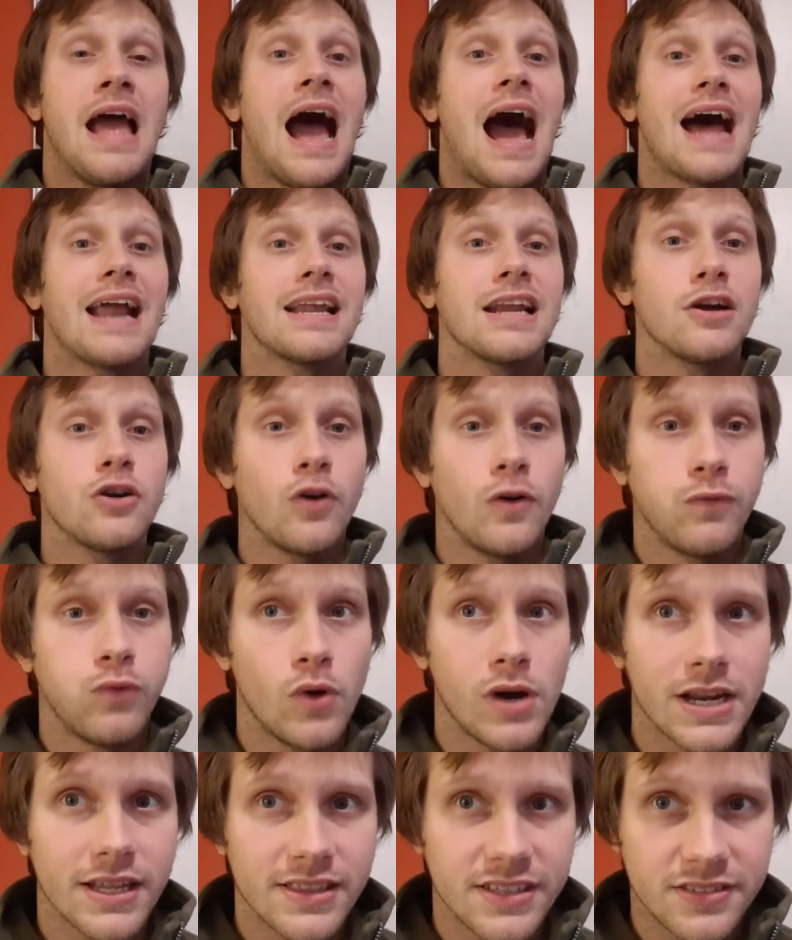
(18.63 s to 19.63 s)
Arrancó
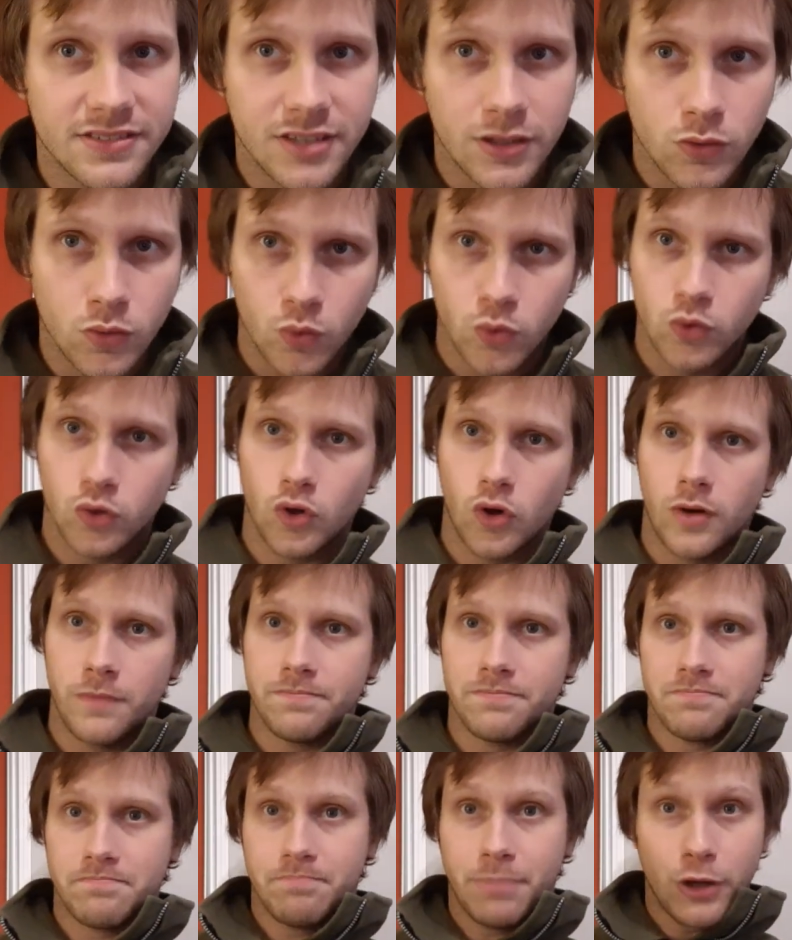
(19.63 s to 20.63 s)
fuerte
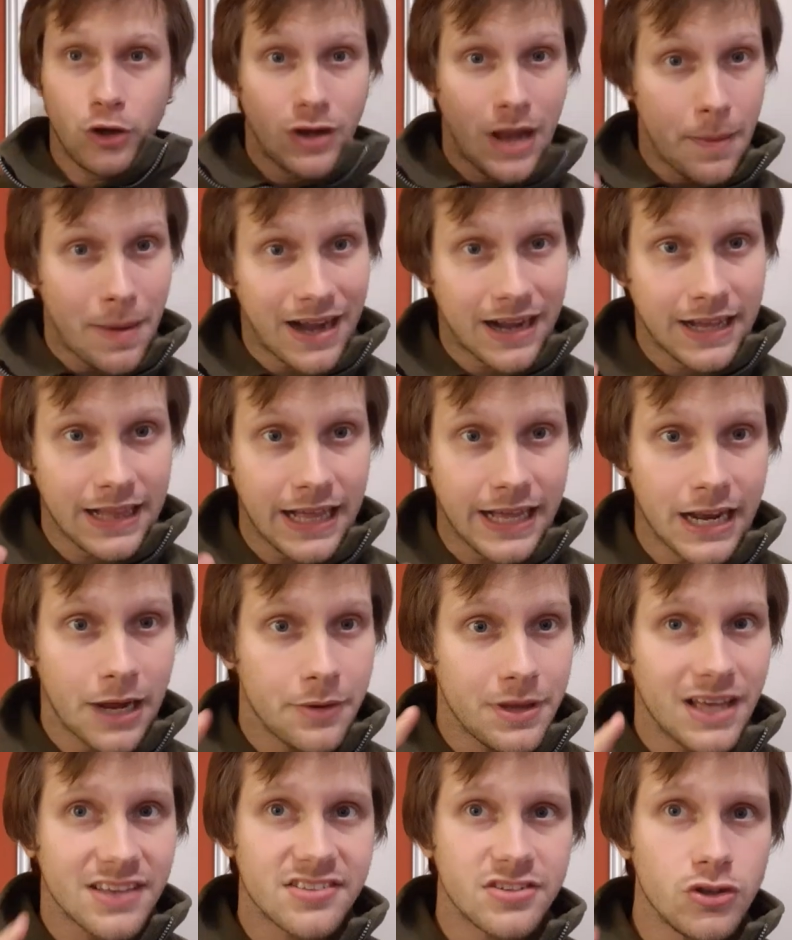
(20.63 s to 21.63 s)
Instituto, pero la más clara
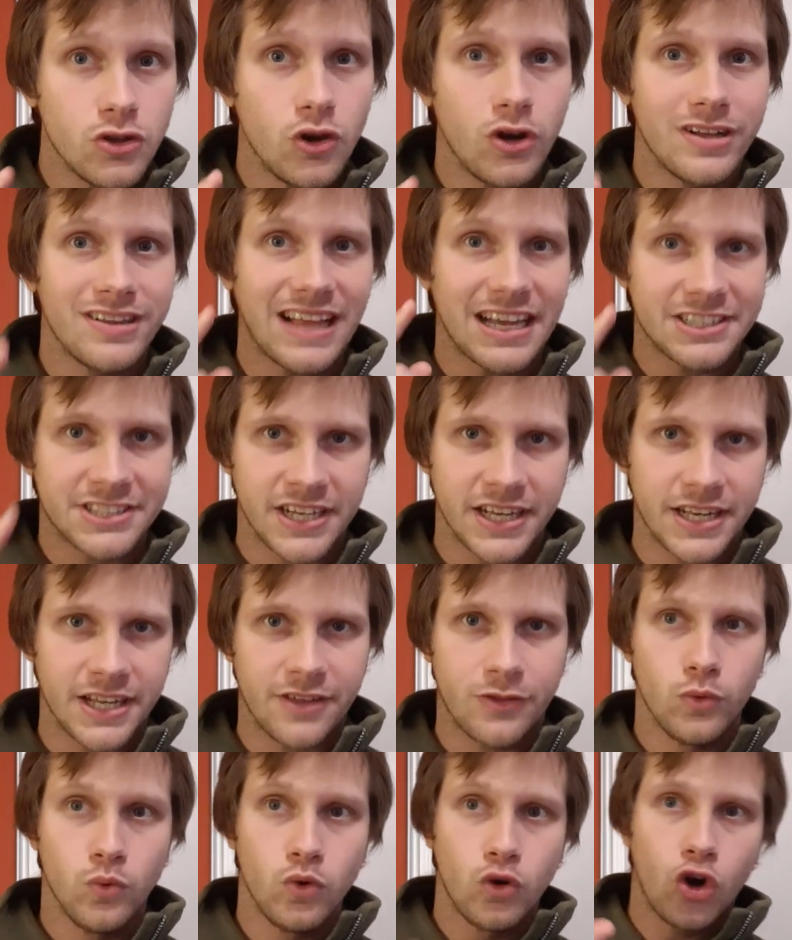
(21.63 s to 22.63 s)
había sido de
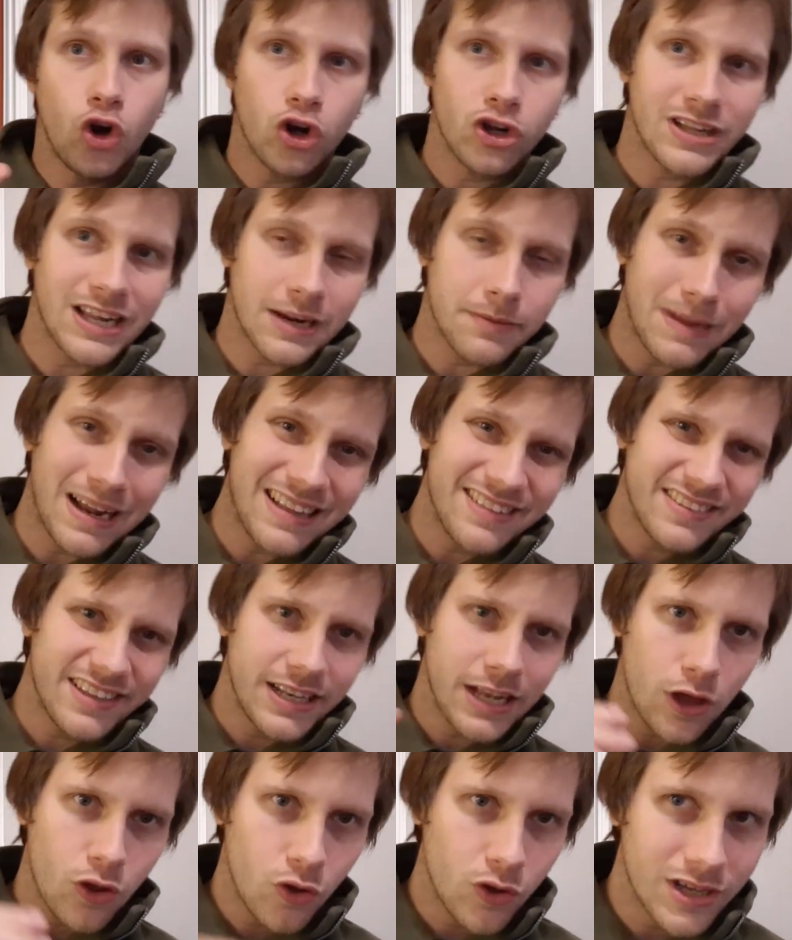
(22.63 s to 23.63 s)
Talleres, de un córner mal
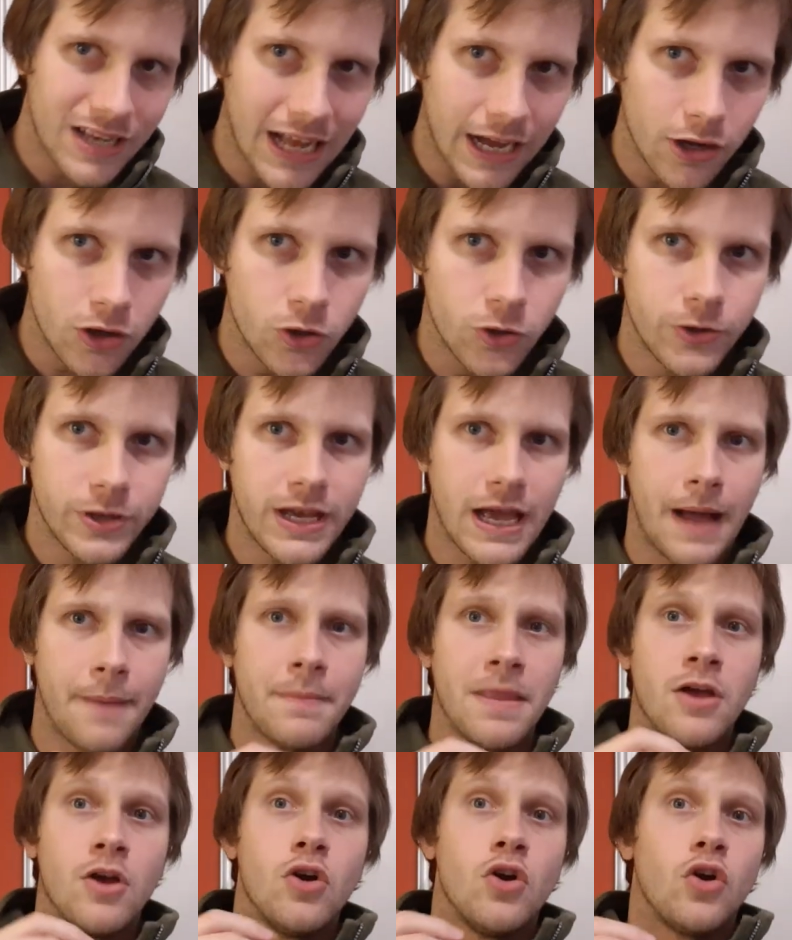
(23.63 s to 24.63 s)
tirado de la gloria,